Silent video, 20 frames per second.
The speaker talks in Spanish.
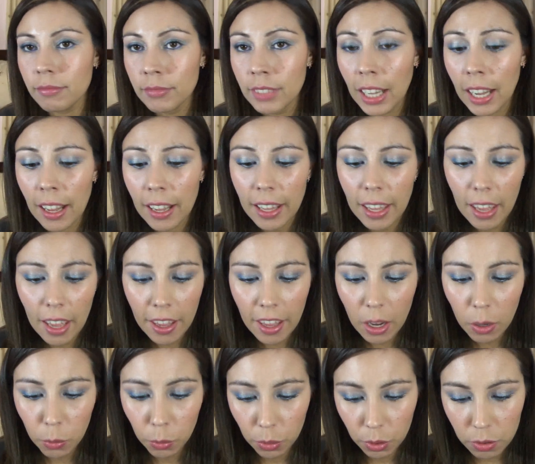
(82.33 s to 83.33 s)
Ya, aquí hay
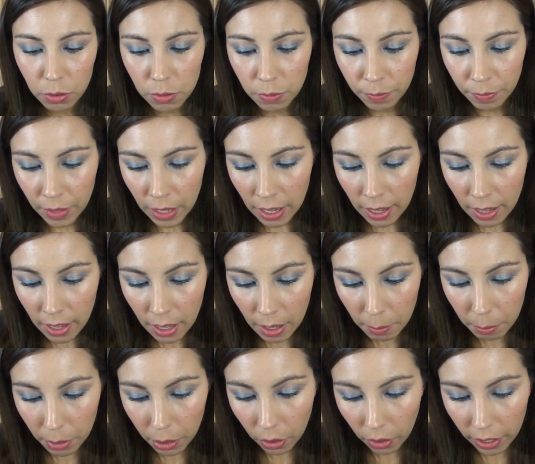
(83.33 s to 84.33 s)
algunos,
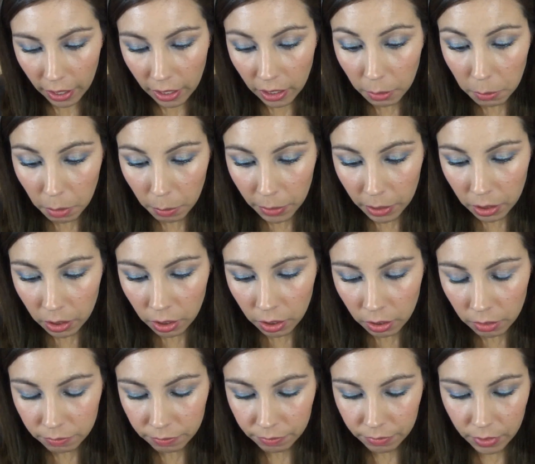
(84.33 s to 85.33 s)
pero en este
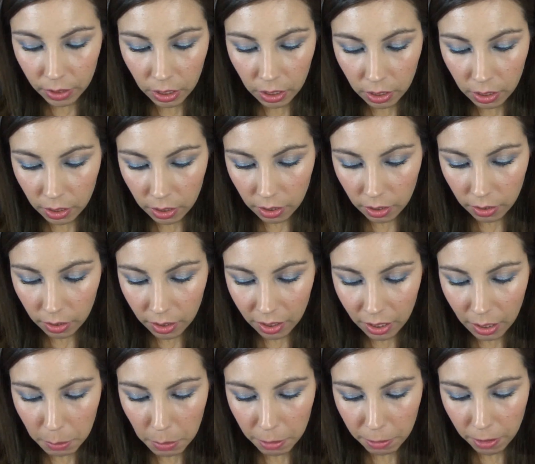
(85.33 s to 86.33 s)
momento,
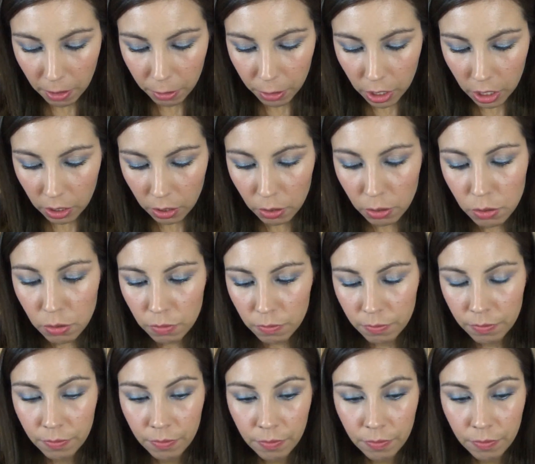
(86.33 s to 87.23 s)
de mis favoritos,